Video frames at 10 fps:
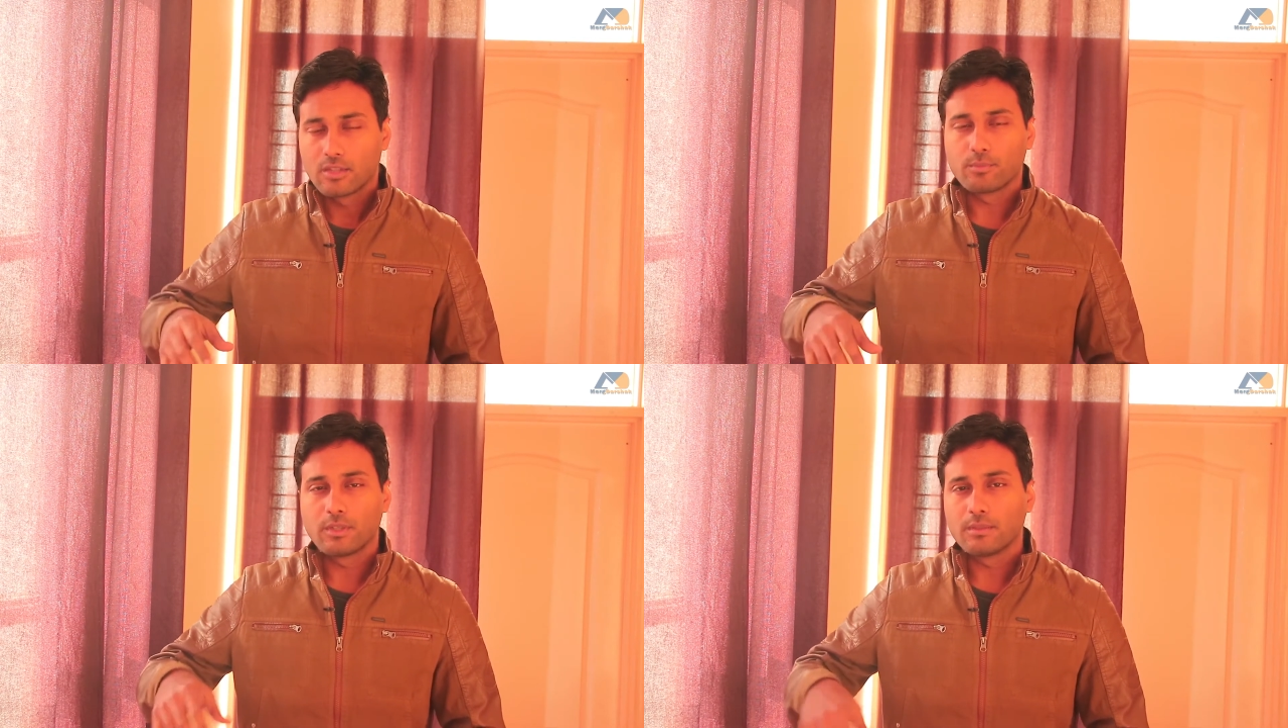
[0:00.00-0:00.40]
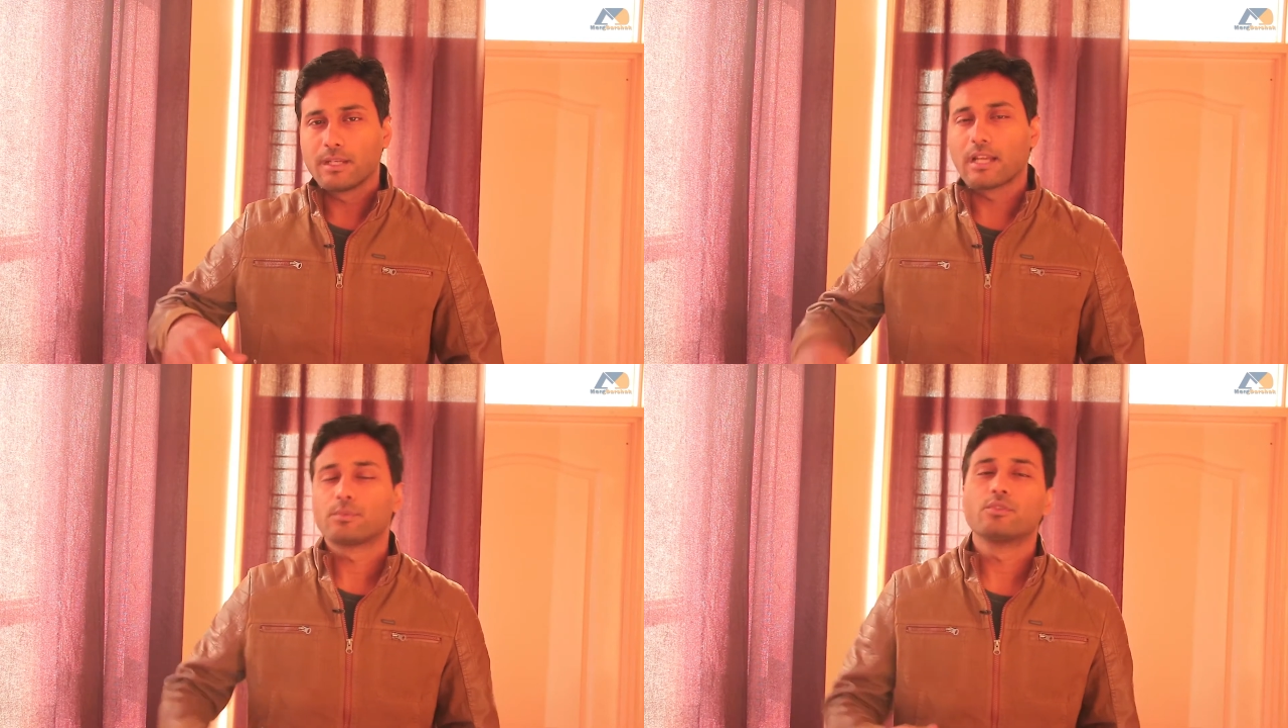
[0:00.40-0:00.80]
तो बहुत
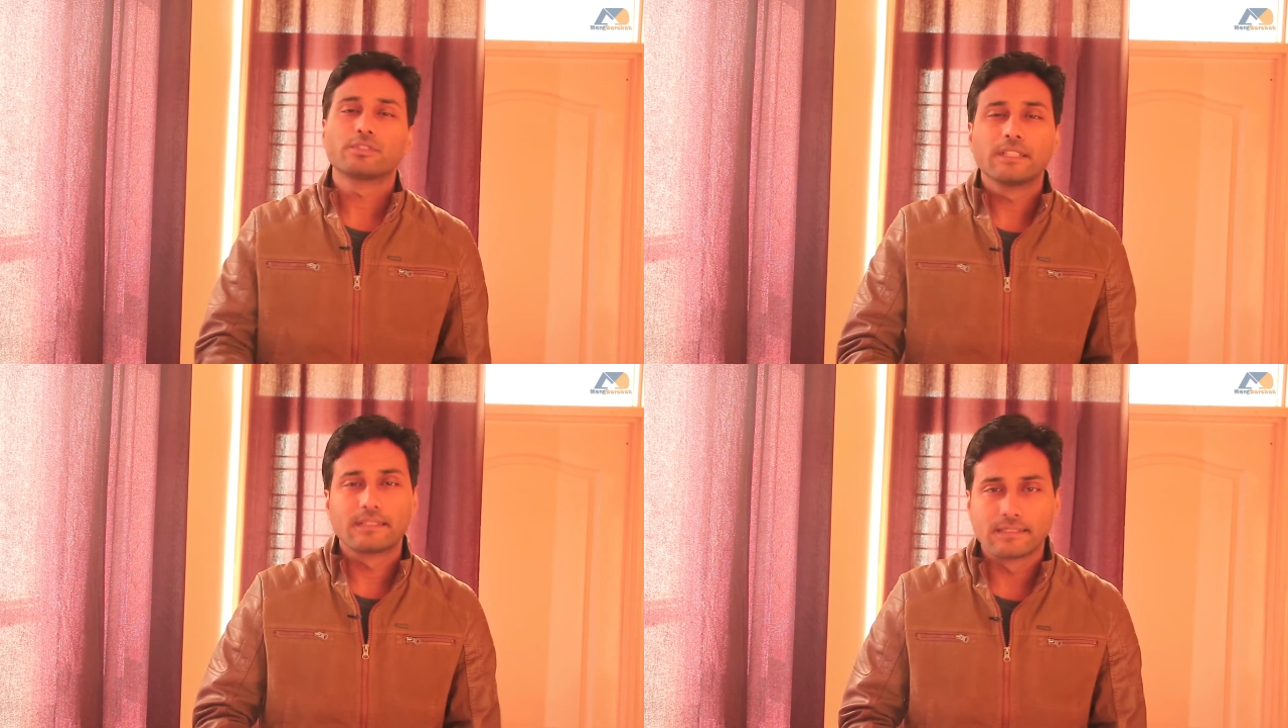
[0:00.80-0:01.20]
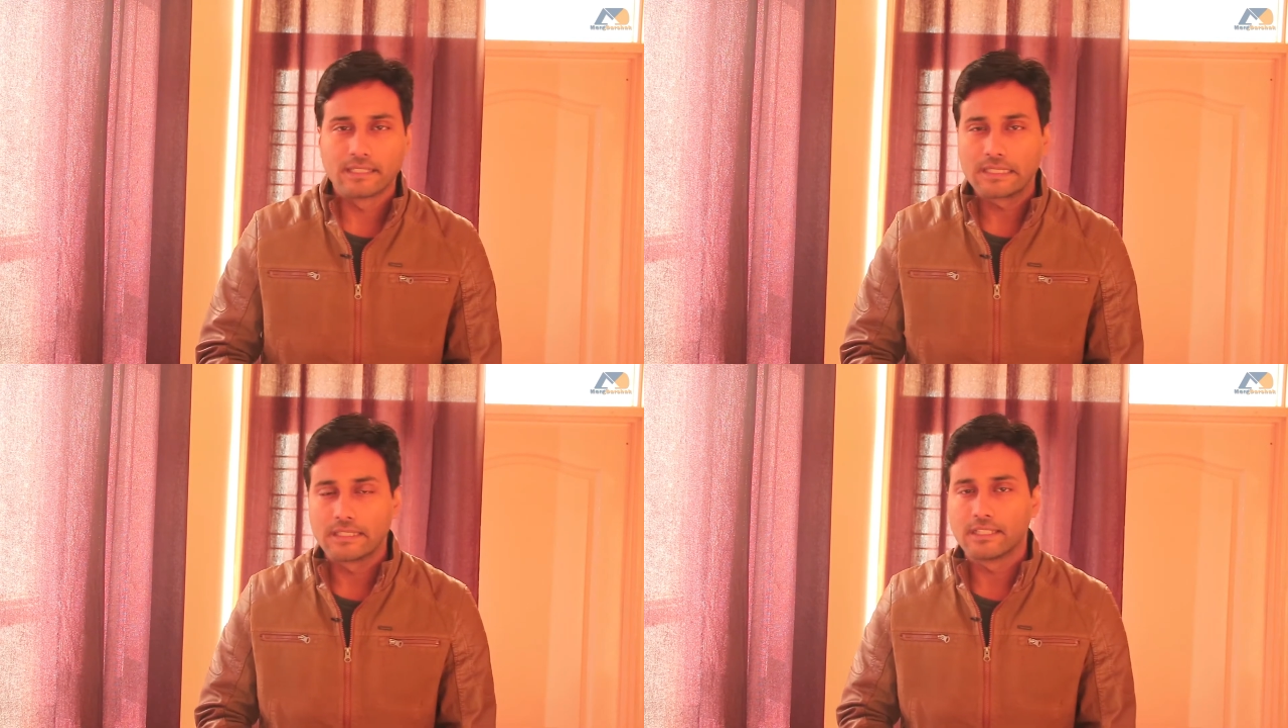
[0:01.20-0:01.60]
बार आपको उसके
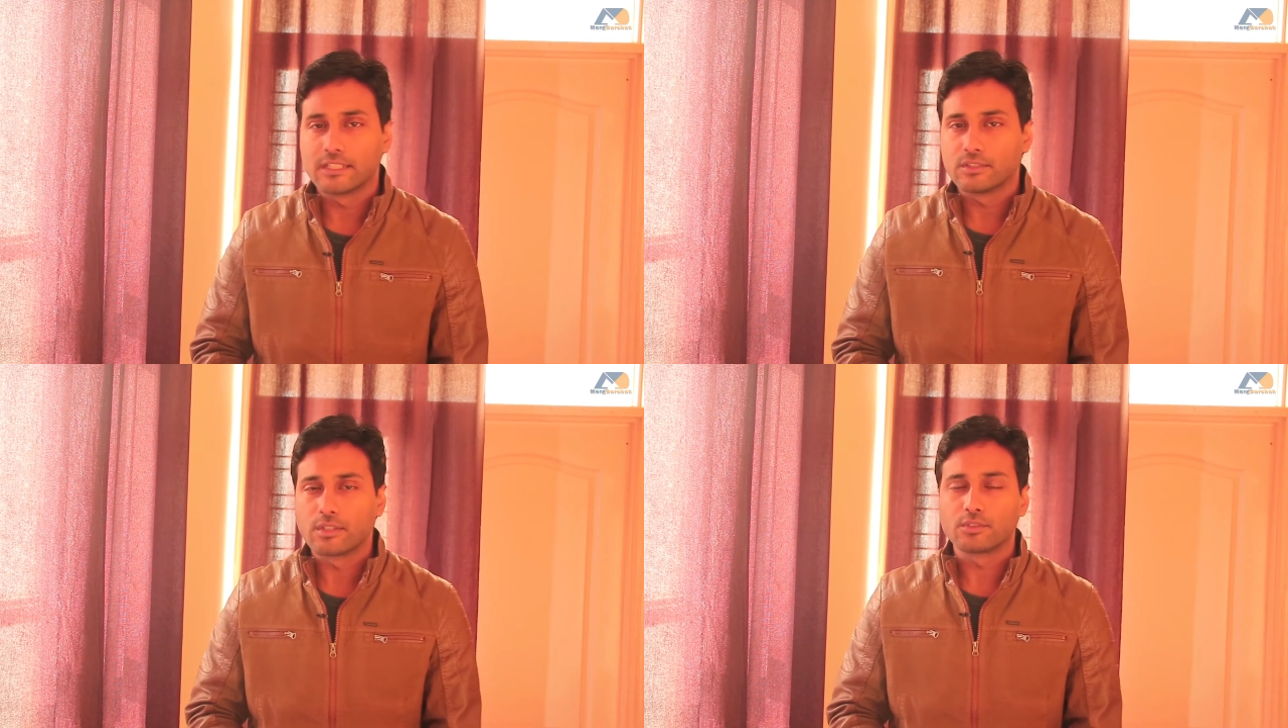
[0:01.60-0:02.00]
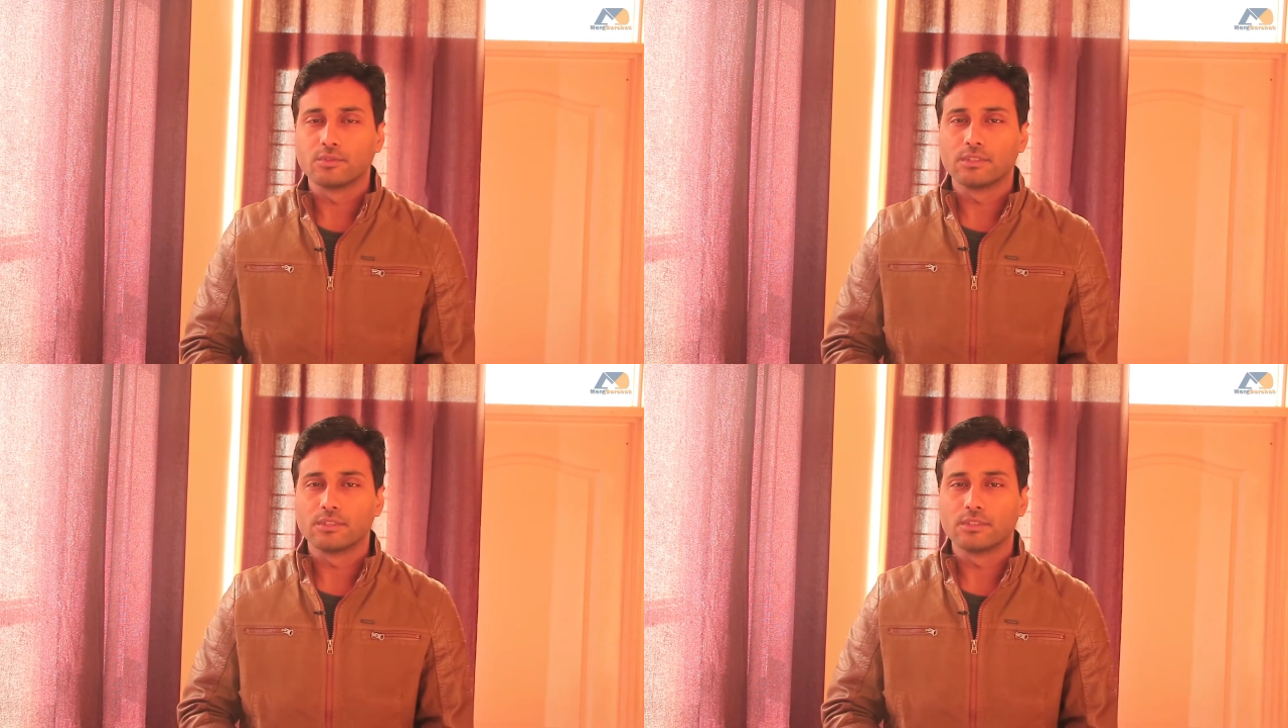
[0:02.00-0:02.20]
रिसेट करने की ज़रूरत